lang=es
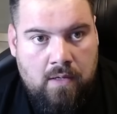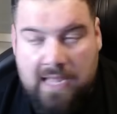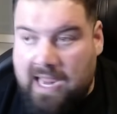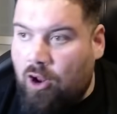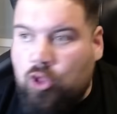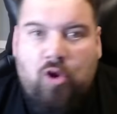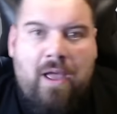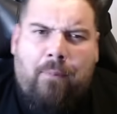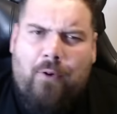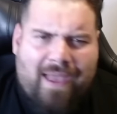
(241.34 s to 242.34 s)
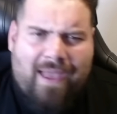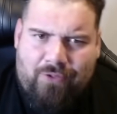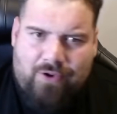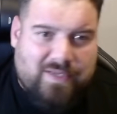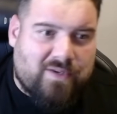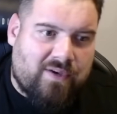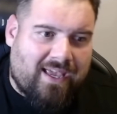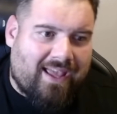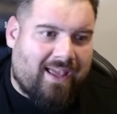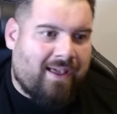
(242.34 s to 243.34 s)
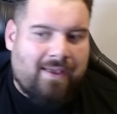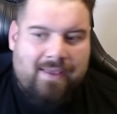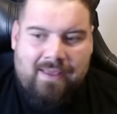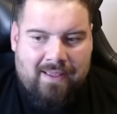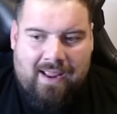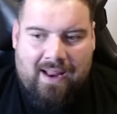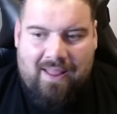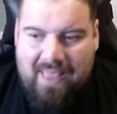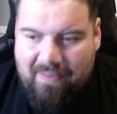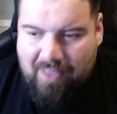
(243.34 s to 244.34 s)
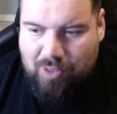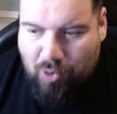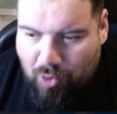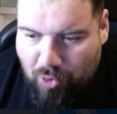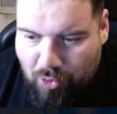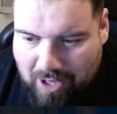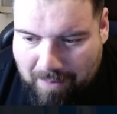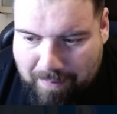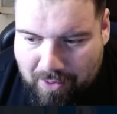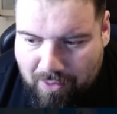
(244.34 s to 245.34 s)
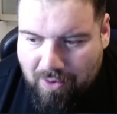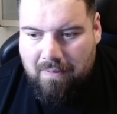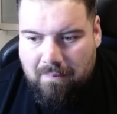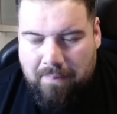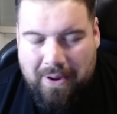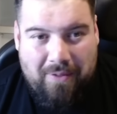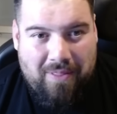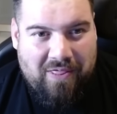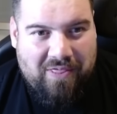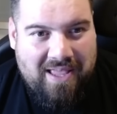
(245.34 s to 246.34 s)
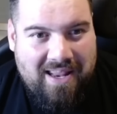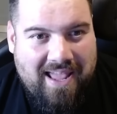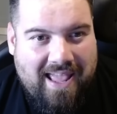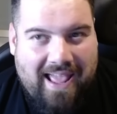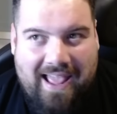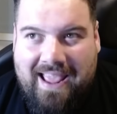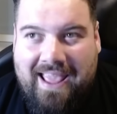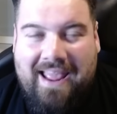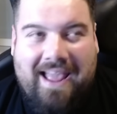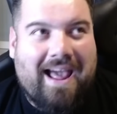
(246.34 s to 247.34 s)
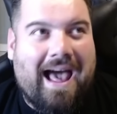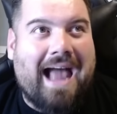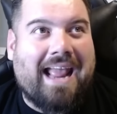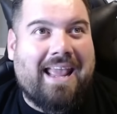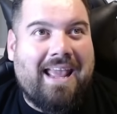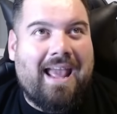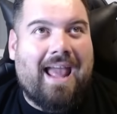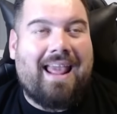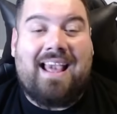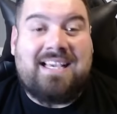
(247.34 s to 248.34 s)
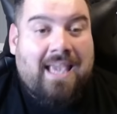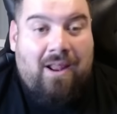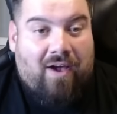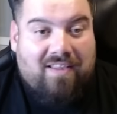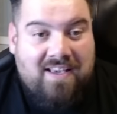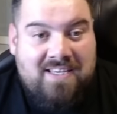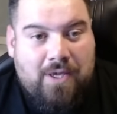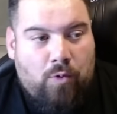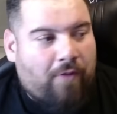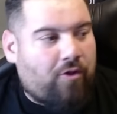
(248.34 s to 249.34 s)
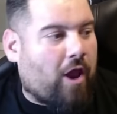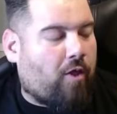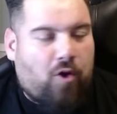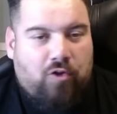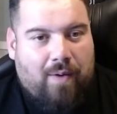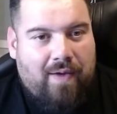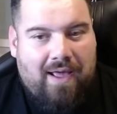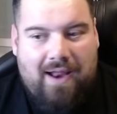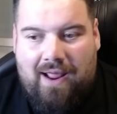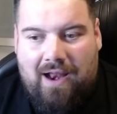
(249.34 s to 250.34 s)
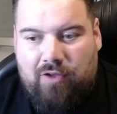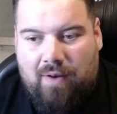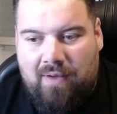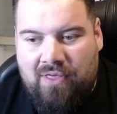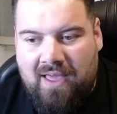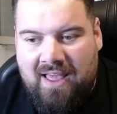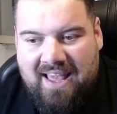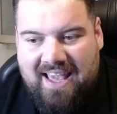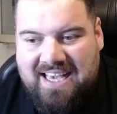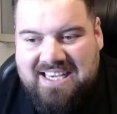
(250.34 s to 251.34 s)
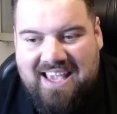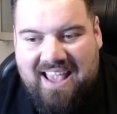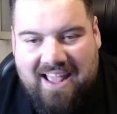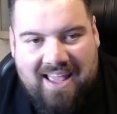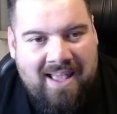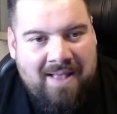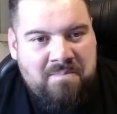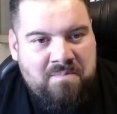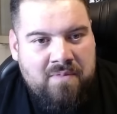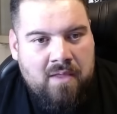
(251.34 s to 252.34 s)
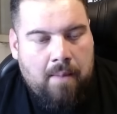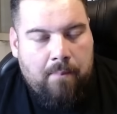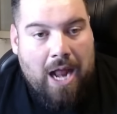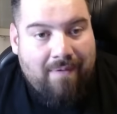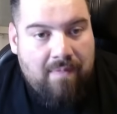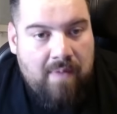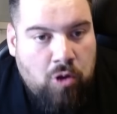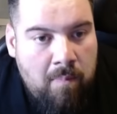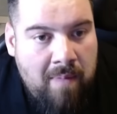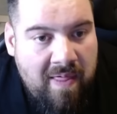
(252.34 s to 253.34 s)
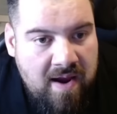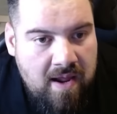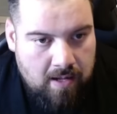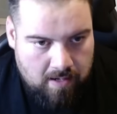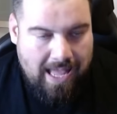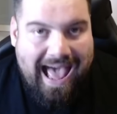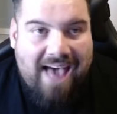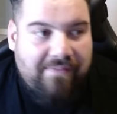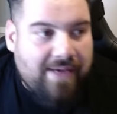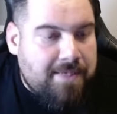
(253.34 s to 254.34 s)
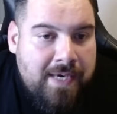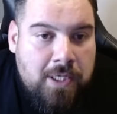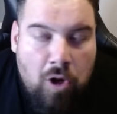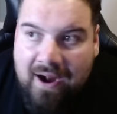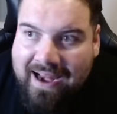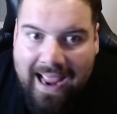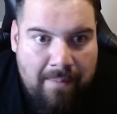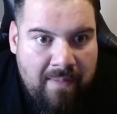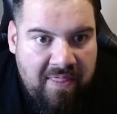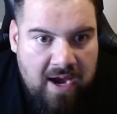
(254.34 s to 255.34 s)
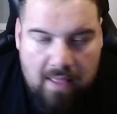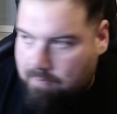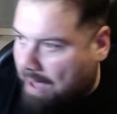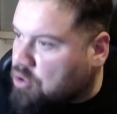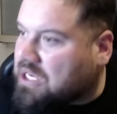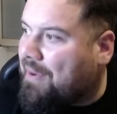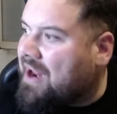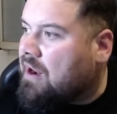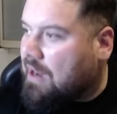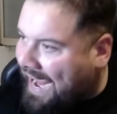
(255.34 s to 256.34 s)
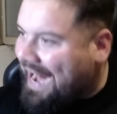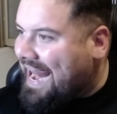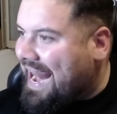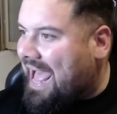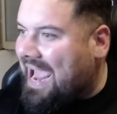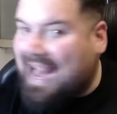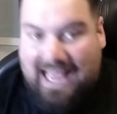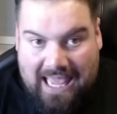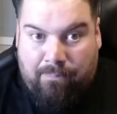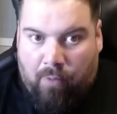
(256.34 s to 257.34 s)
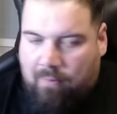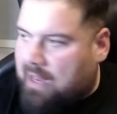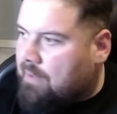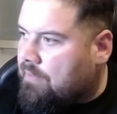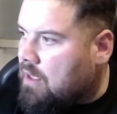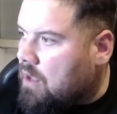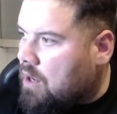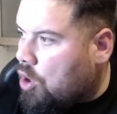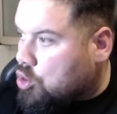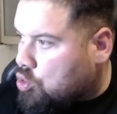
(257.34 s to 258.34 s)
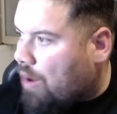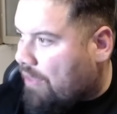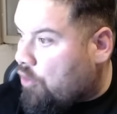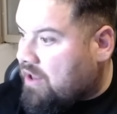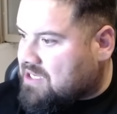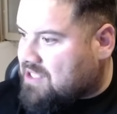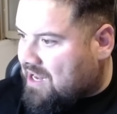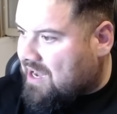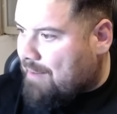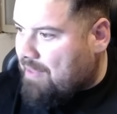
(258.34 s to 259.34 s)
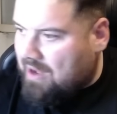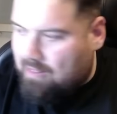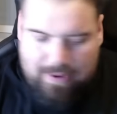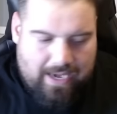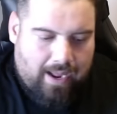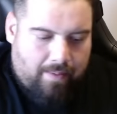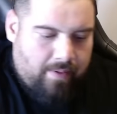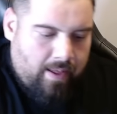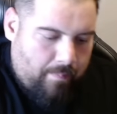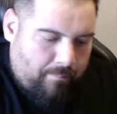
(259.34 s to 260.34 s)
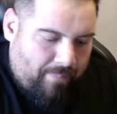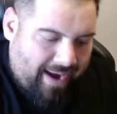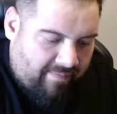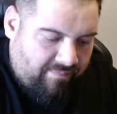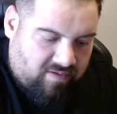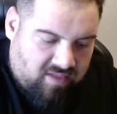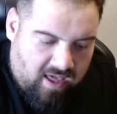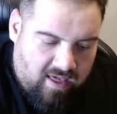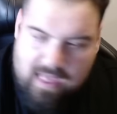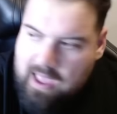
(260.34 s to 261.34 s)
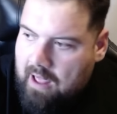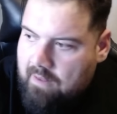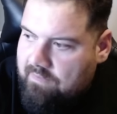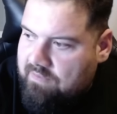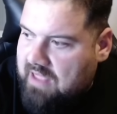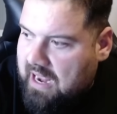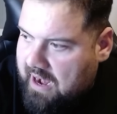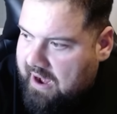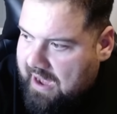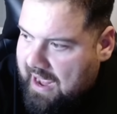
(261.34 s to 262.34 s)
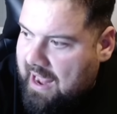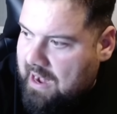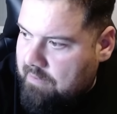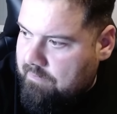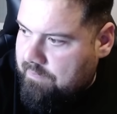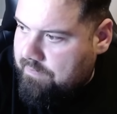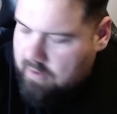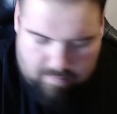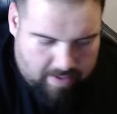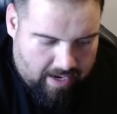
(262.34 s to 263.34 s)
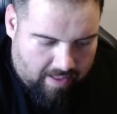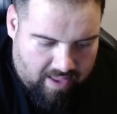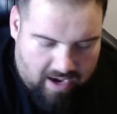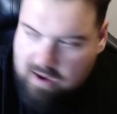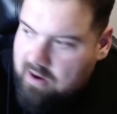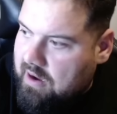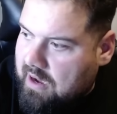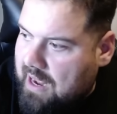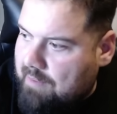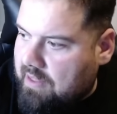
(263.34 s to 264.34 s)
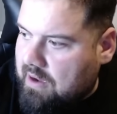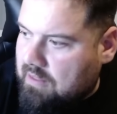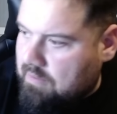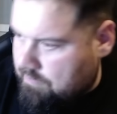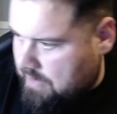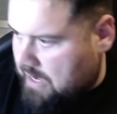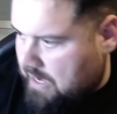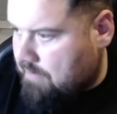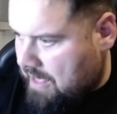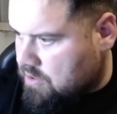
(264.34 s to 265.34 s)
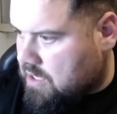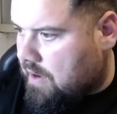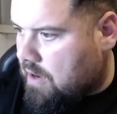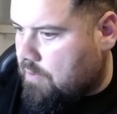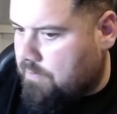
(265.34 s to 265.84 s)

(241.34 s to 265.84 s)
Que no estoy apoyando eso, ¿eh? Que, que le digan de todo y tal, pero... Pero decir que, que aquí... Es que lo que estoy insinuando, ya lo dijo otra vez, eh, la otra vez, es que aquí... Pero habéis visto el Madrid. ¿Habéis visto el Real Madrid? Vamos a ver, el equipo, ¿vale? Los jugadores de Real Madrid. Miren, acá. plantilla del Real. del Real Madrid, ¿vale? Vamos a verlo.